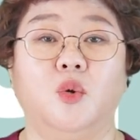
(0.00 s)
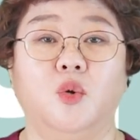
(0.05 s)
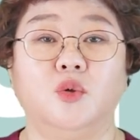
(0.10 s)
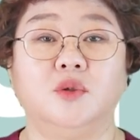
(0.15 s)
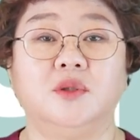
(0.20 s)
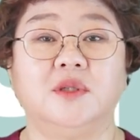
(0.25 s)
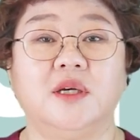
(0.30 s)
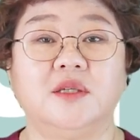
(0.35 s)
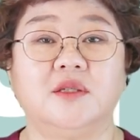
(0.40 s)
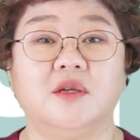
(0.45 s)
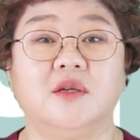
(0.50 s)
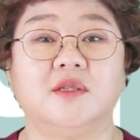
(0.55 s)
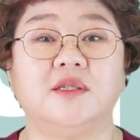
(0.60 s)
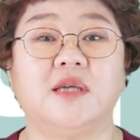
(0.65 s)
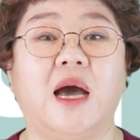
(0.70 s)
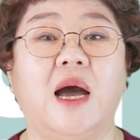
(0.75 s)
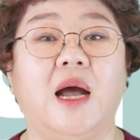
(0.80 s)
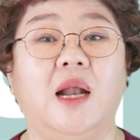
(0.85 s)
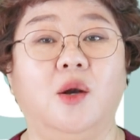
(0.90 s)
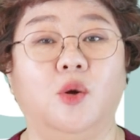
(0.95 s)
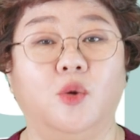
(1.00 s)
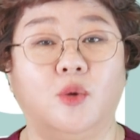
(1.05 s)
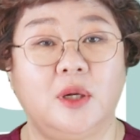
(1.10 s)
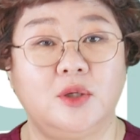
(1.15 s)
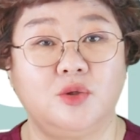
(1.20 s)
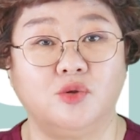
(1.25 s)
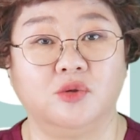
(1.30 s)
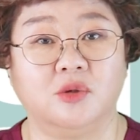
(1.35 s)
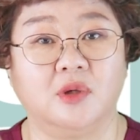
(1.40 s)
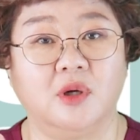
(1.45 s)
혼자서 잘
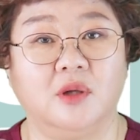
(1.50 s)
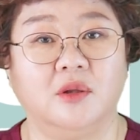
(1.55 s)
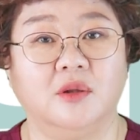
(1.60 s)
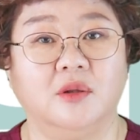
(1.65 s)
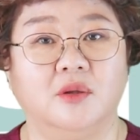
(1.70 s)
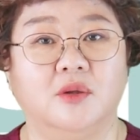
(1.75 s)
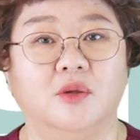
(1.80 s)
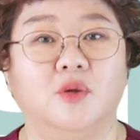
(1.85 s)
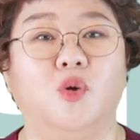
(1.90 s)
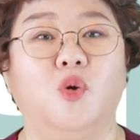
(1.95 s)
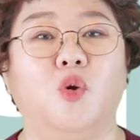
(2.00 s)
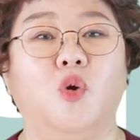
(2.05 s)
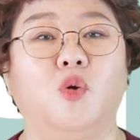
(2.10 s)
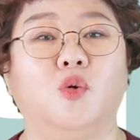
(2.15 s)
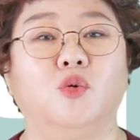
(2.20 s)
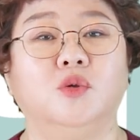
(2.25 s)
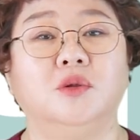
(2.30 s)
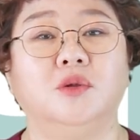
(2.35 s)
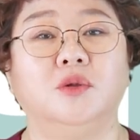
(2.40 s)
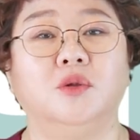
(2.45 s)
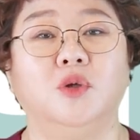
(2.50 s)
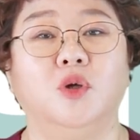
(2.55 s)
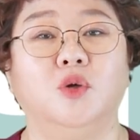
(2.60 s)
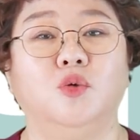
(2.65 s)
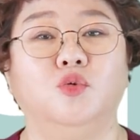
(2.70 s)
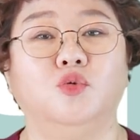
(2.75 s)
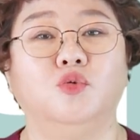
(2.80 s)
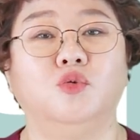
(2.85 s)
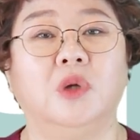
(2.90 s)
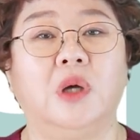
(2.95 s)
놀아주는 것 혹은
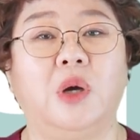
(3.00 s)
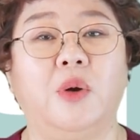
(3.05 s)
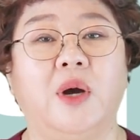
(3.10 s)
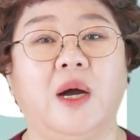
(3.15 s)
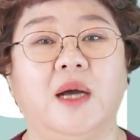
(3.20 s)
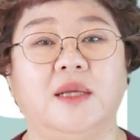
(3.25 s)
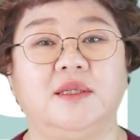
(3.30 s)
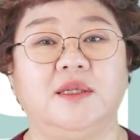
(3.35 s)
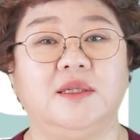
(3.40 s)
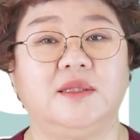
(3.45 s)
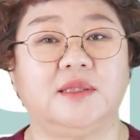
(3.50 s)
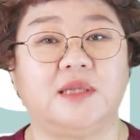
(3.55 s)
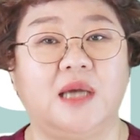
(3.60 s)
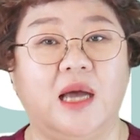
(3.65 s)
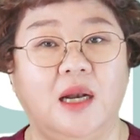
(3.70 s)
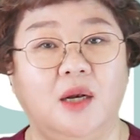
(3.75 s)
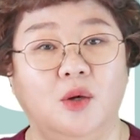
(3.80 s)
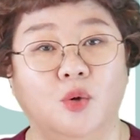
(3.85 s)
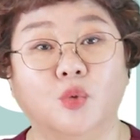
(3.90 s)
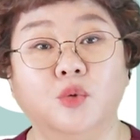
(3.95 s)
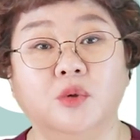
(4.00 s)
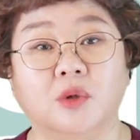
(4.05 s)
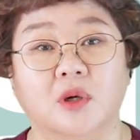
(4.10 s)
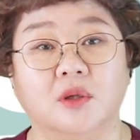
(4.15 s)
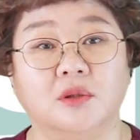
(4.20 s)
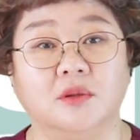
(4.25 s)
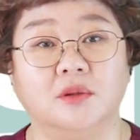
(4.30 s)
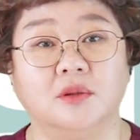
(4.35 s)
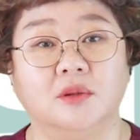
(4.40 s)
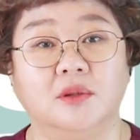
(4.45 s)
누군가와 같이 잘 노는
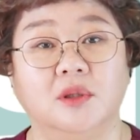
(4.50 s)
것,